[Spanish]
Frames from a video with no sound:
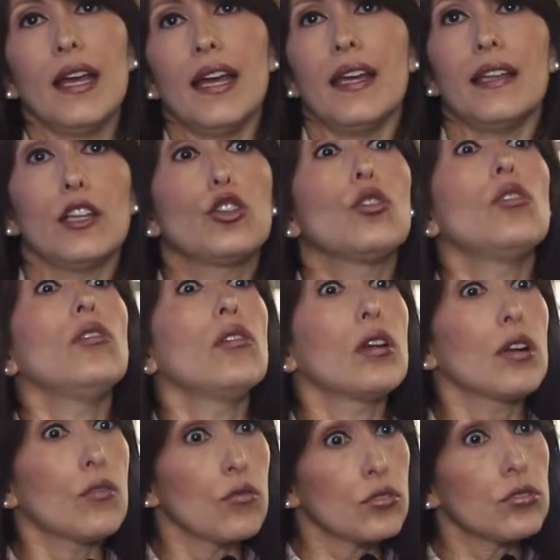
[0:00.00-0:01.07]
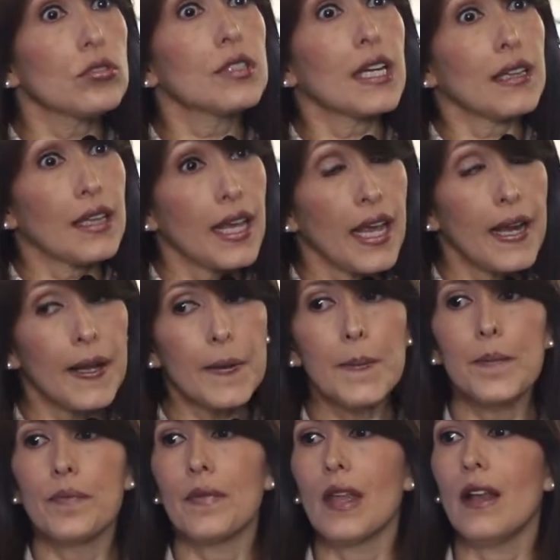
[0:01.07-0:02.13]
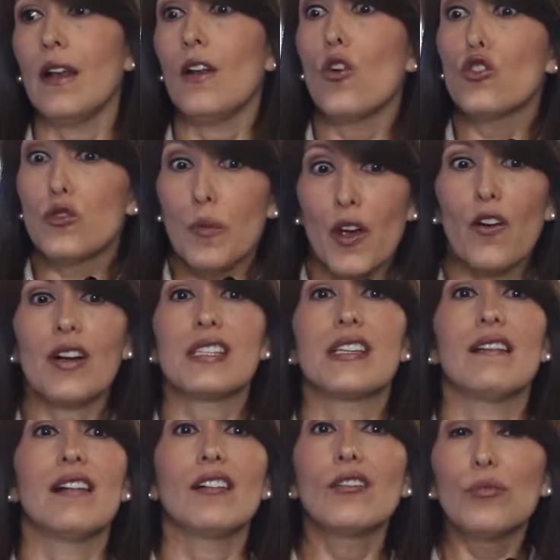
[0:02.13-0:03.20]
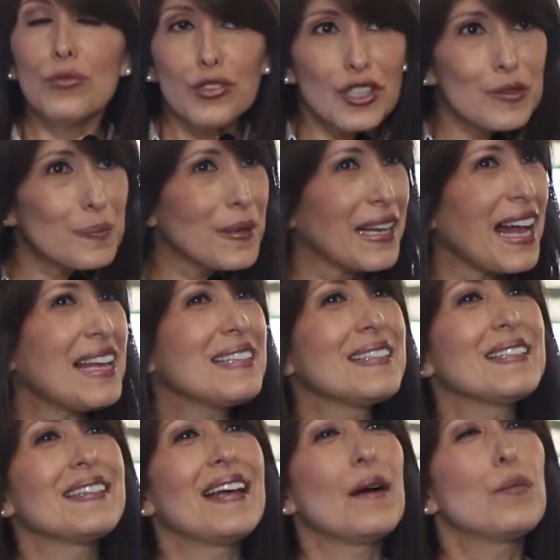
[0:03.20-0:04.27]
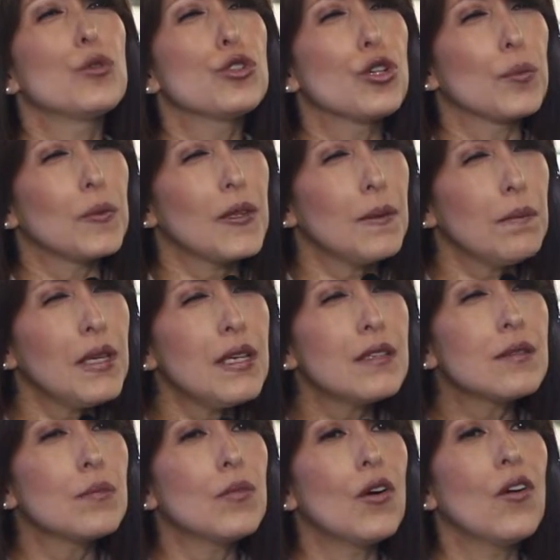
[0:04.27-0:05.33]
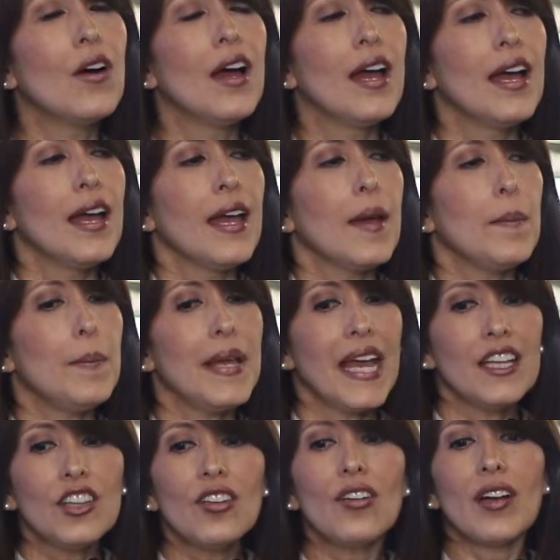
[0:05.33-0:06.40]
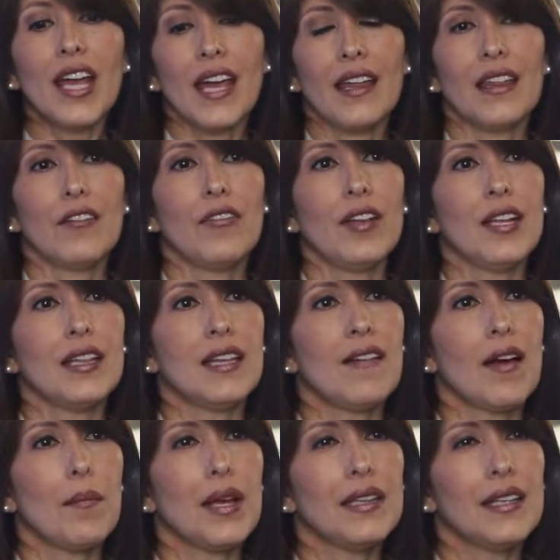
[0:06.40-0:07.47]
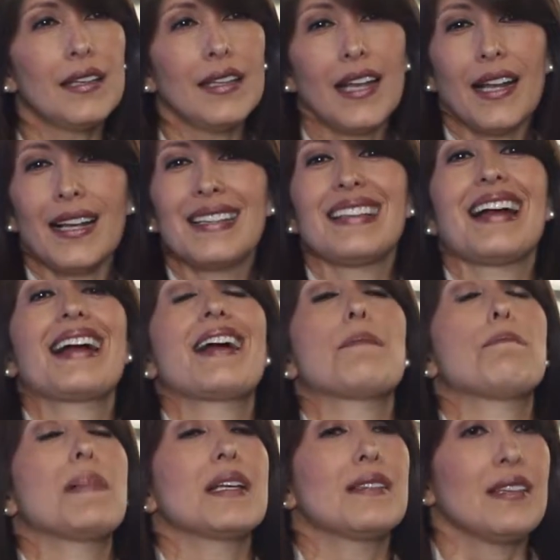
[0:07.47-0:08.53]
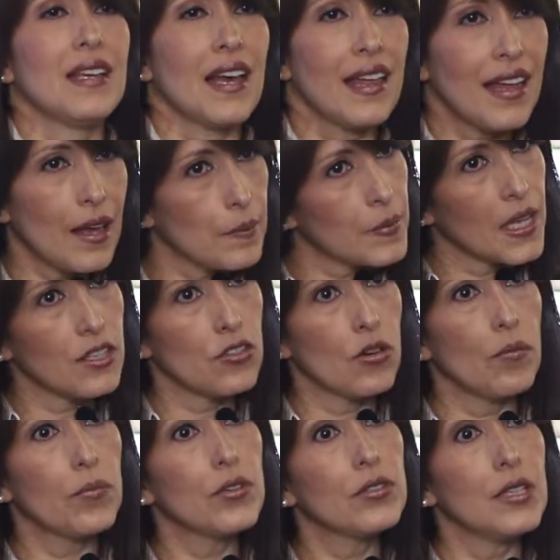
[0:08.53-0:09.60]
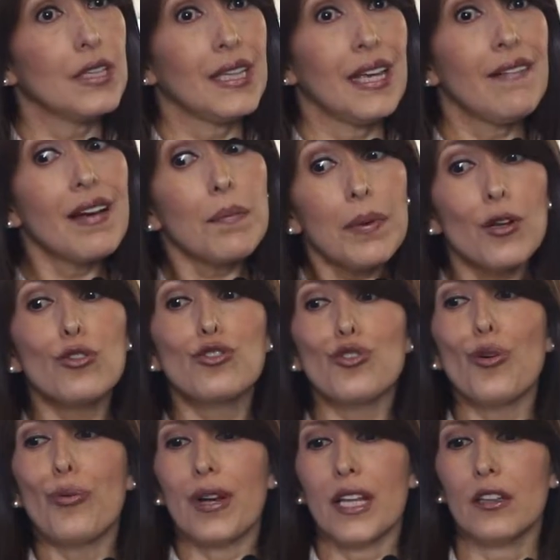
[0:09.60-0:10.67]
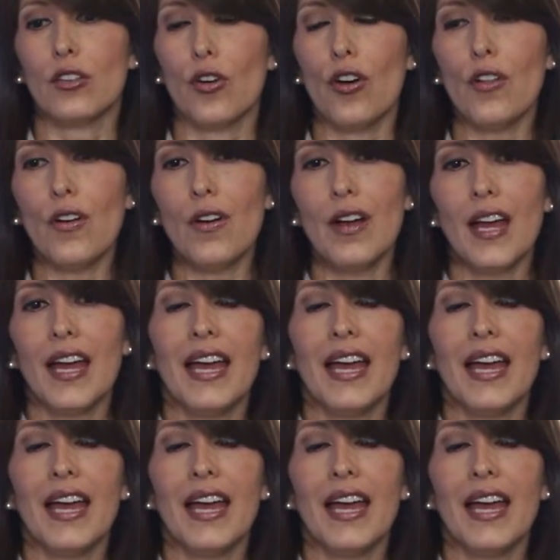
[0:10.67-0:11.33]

eh, de todos los recursos que tienen. Los veo que se van con mucha esperanza, mucho optimismo, viendo que definitivamente tienen esa capacidad de adaptación positiva, pero sobre todo